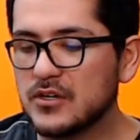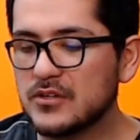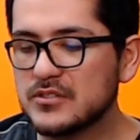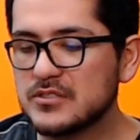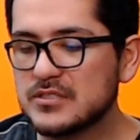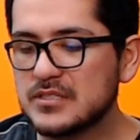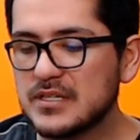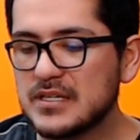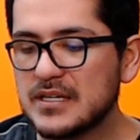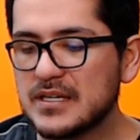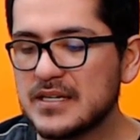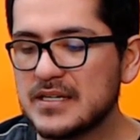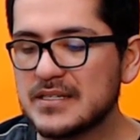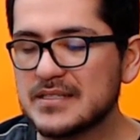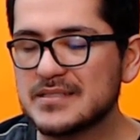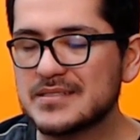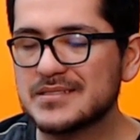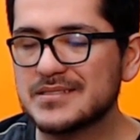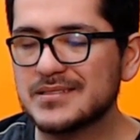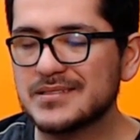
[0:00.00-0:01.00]

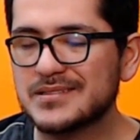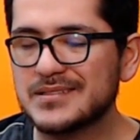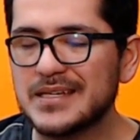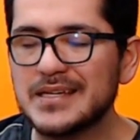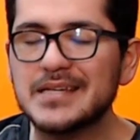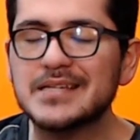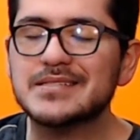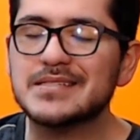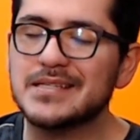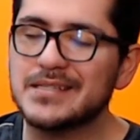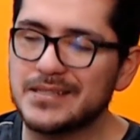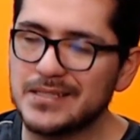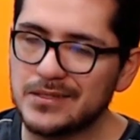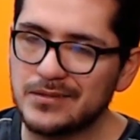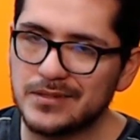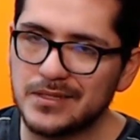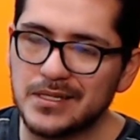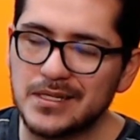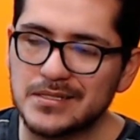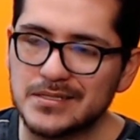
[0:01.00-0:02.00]
Entonces tiene
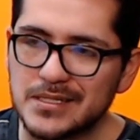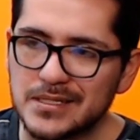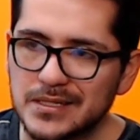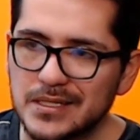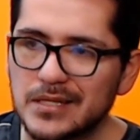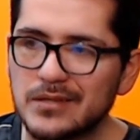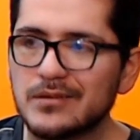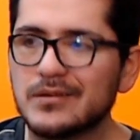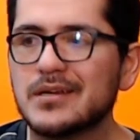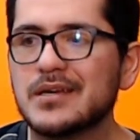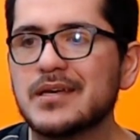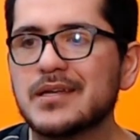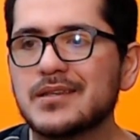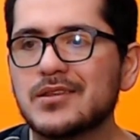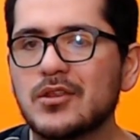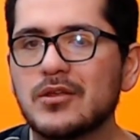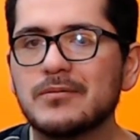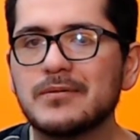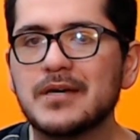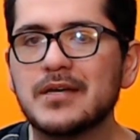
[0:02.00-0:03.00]
sentido, tiene sentido que
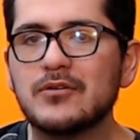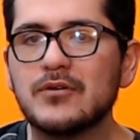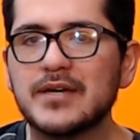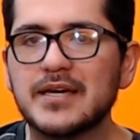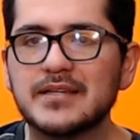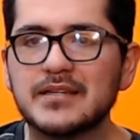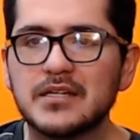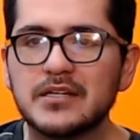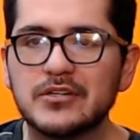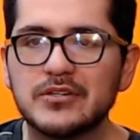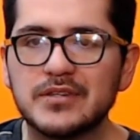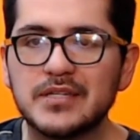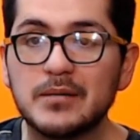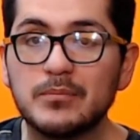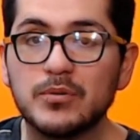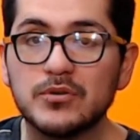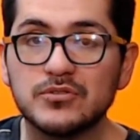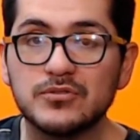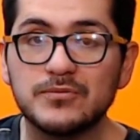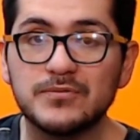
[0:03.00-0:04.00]
todavía no no hayan tenido
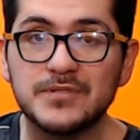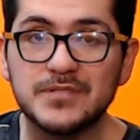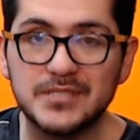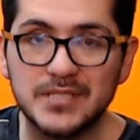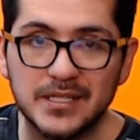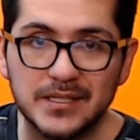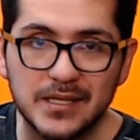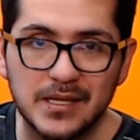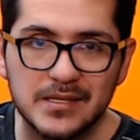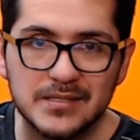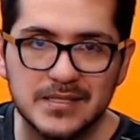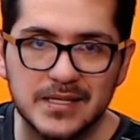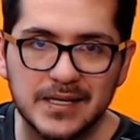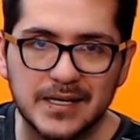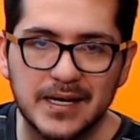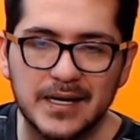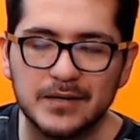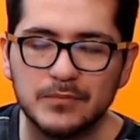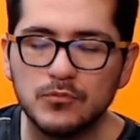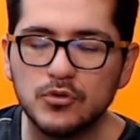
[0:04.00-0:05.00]
tiempo suficiente de
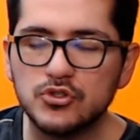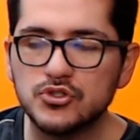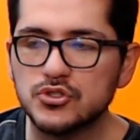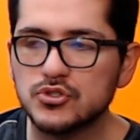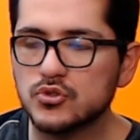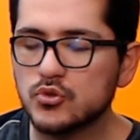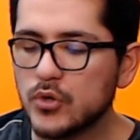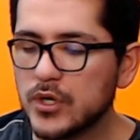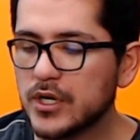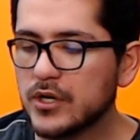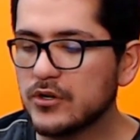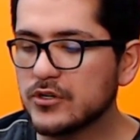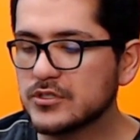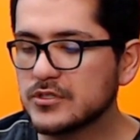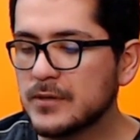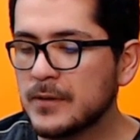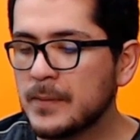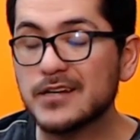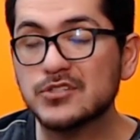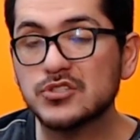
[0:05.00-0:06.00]
sacar muchos juegos